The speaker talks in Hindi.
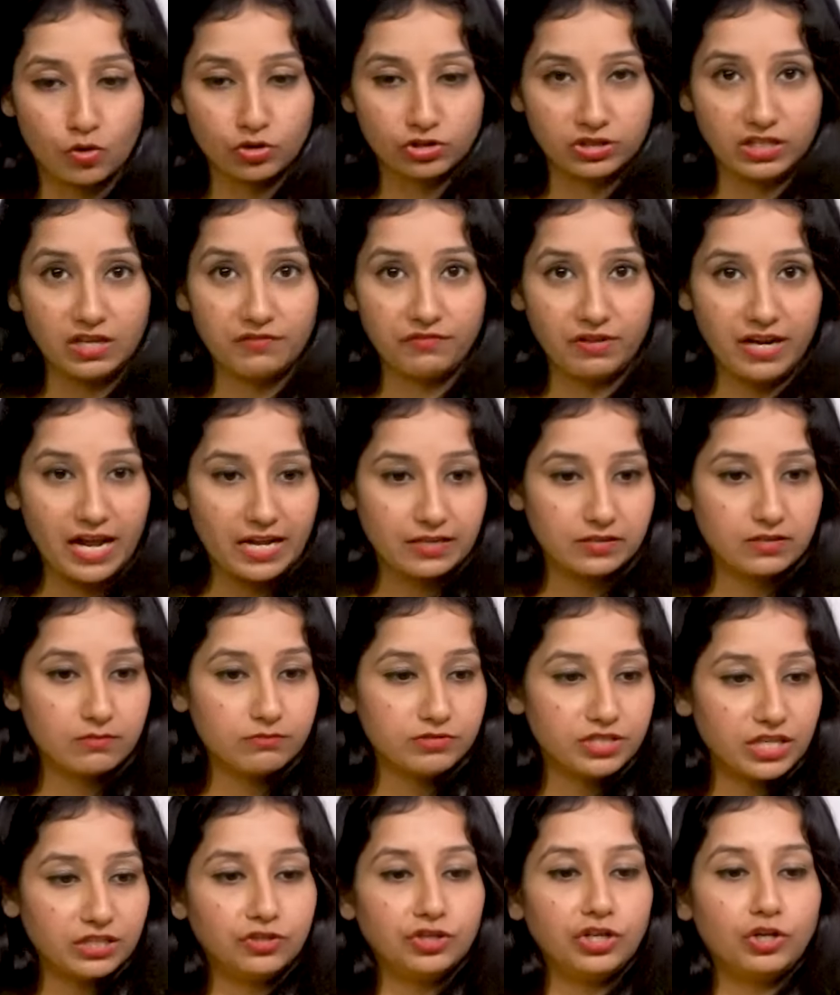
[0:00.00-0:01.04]
रोड थी फिर एकदम
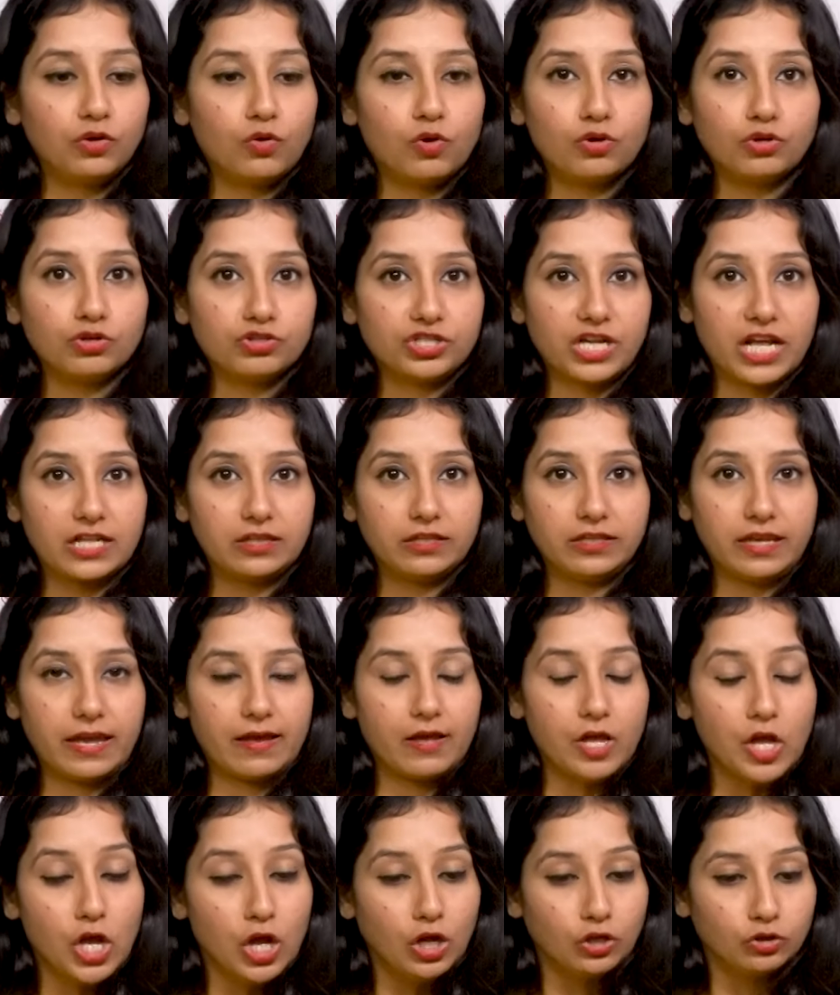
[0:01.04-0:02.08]
से इतनी रोड हो जाती
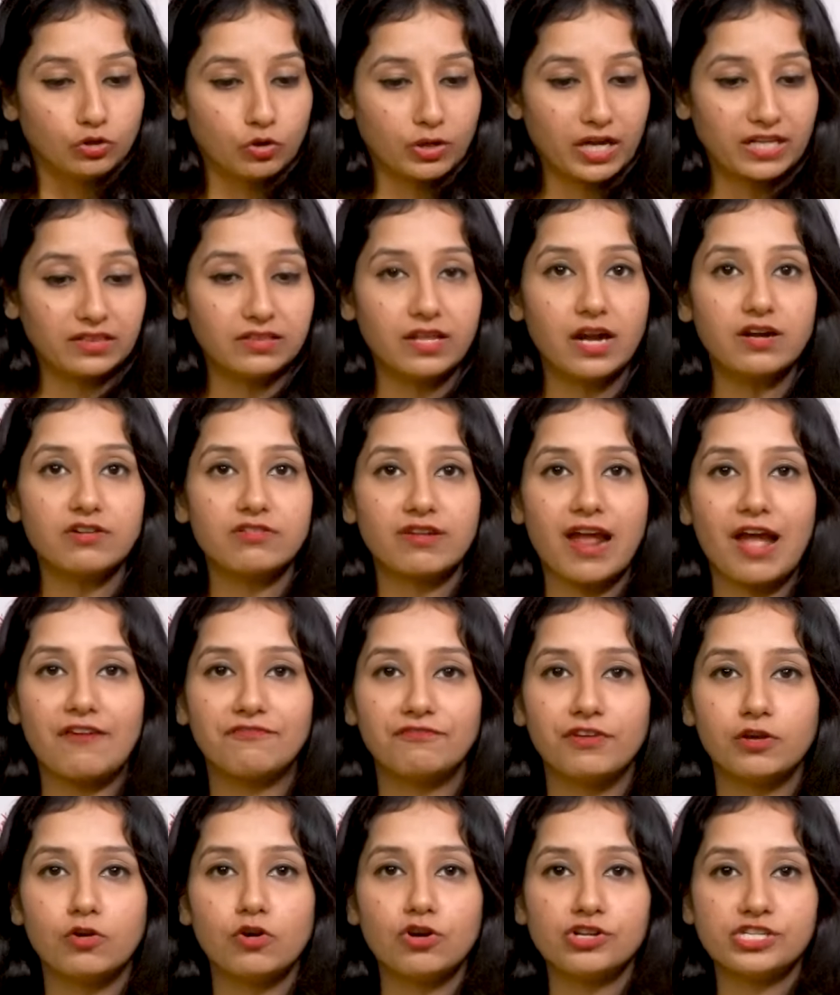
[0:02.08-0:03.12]
है तो कितना
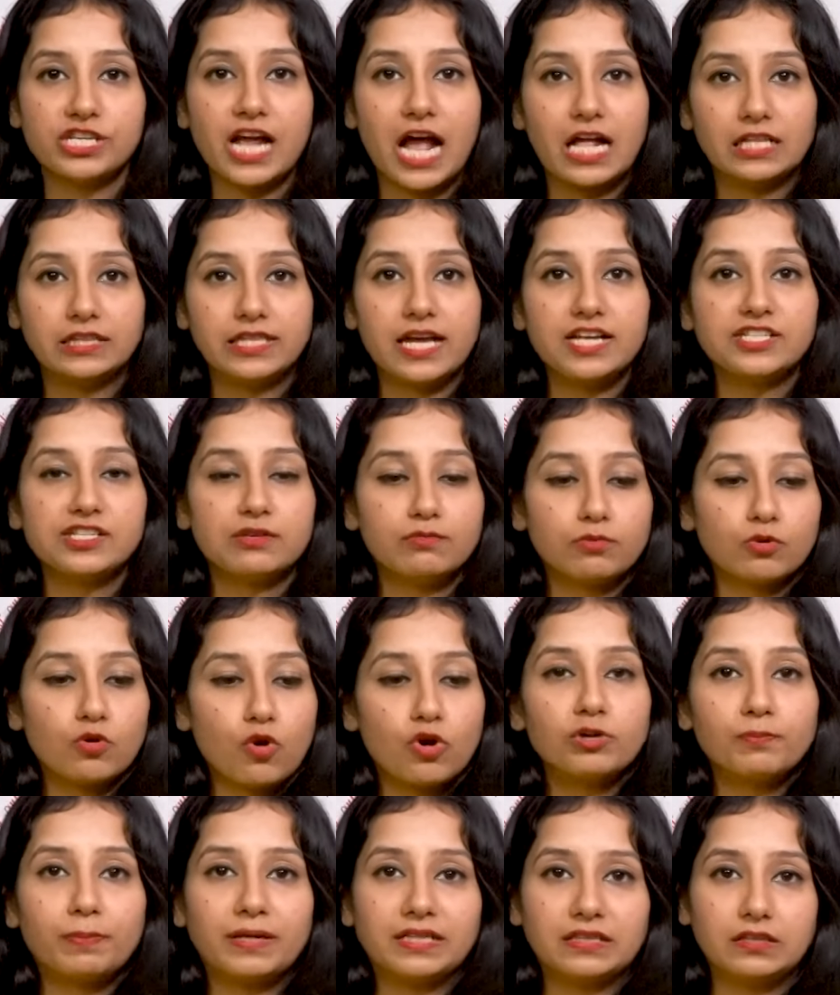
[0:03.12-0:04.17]
ट्रैफिक हो जाता है जब
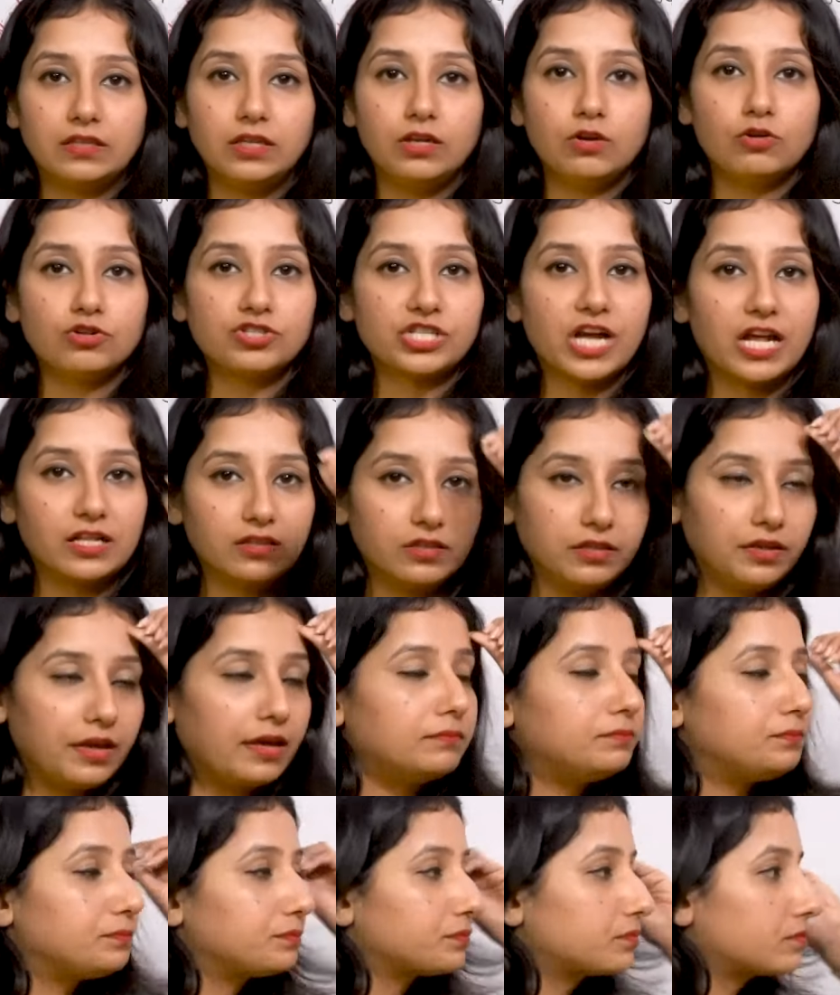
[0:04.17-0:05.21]
रोड पतली हो जाती
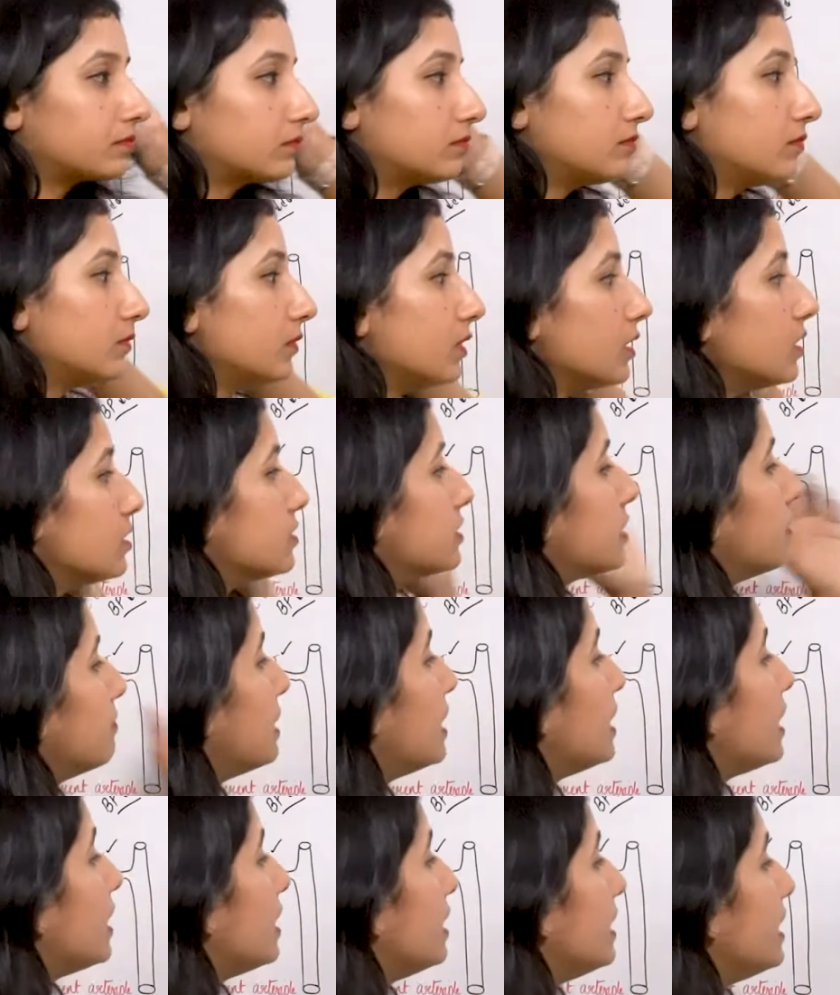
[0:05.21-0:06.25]
है
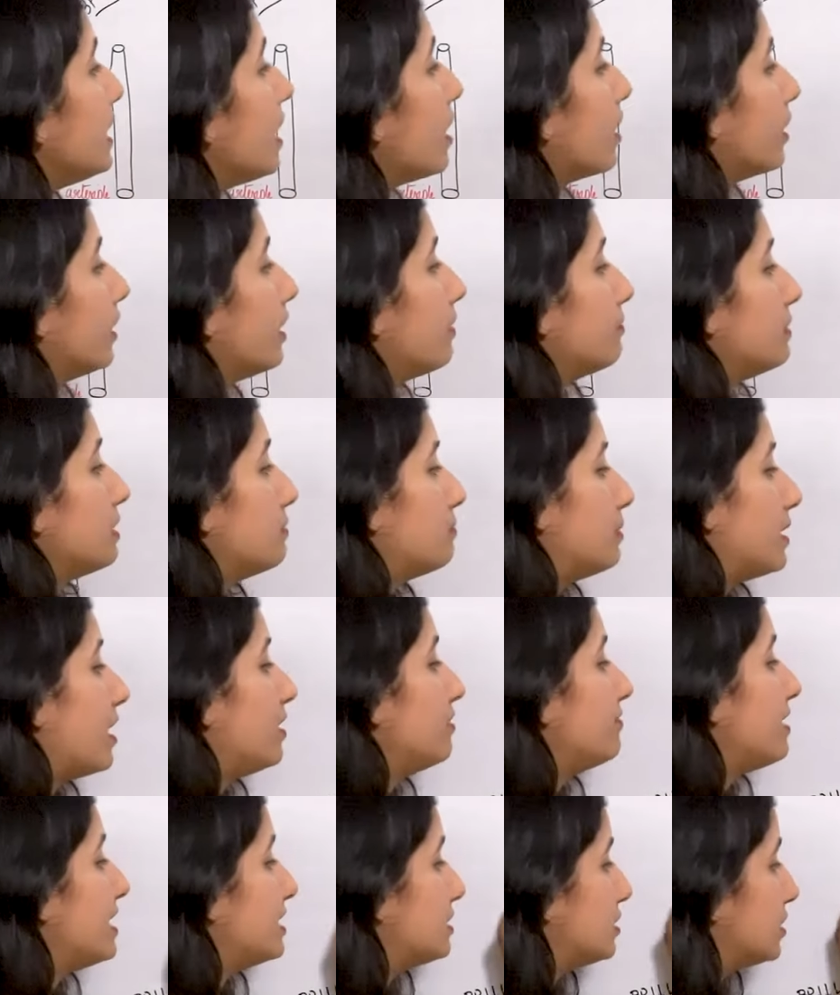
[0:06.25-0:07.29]
सिमिलरली अगर हमने
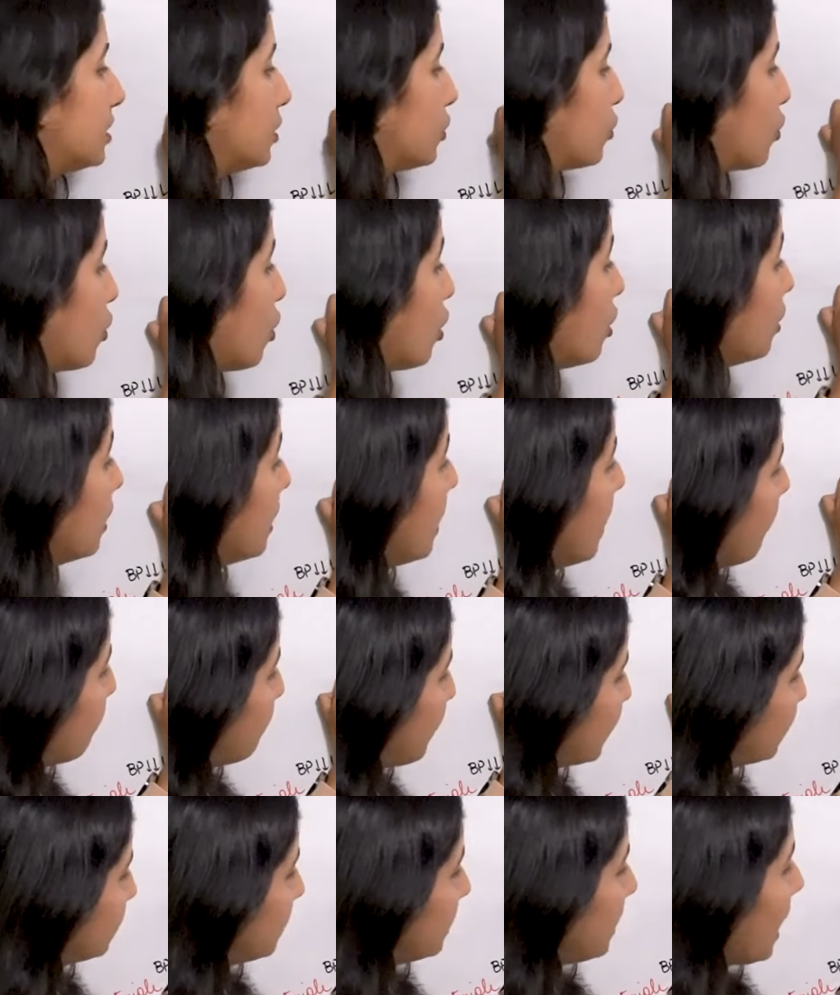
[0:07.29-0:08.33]
ब्लड वेसल को
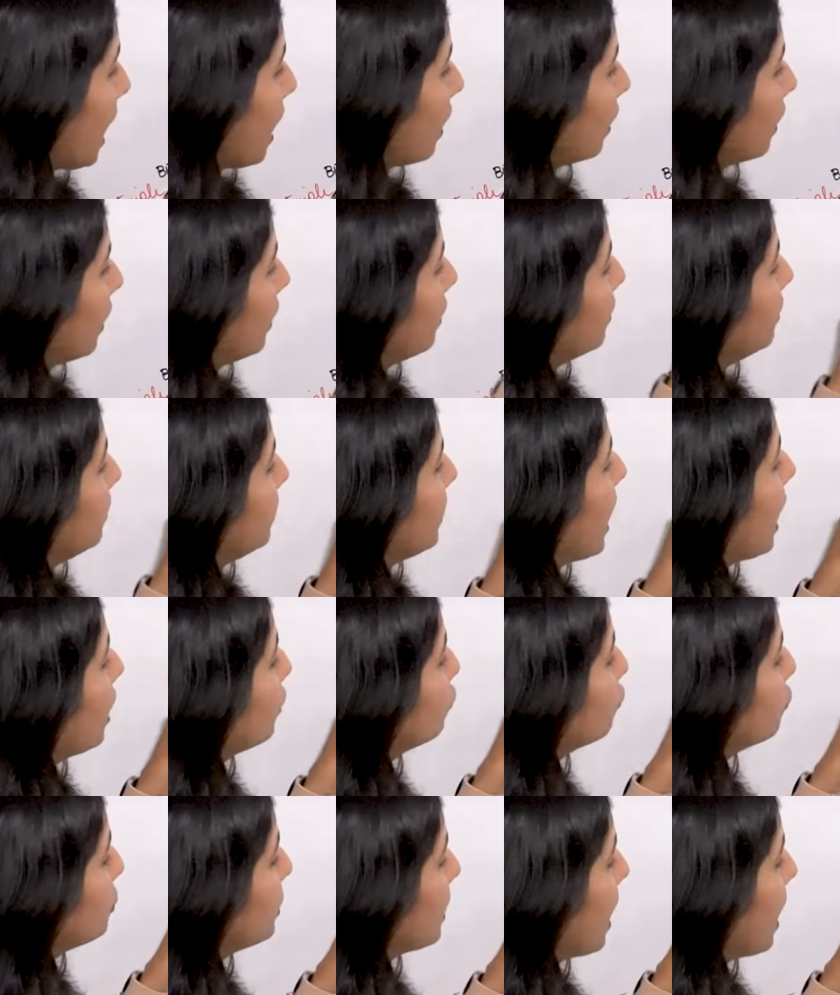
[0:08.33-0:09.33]
पतला कर दिया तो